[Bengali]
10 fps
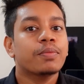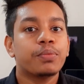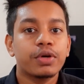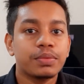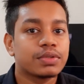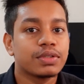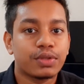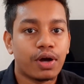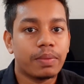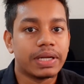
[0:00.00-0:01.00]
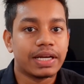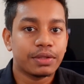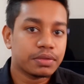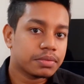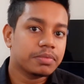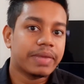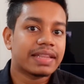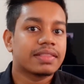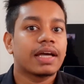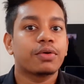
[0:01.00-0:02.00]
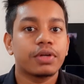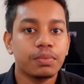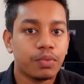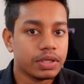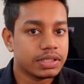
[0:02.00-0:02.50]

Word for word: পরিবর্তিত হবে না এটা কিন্তু তুমি ম্যাথ না করেও বলে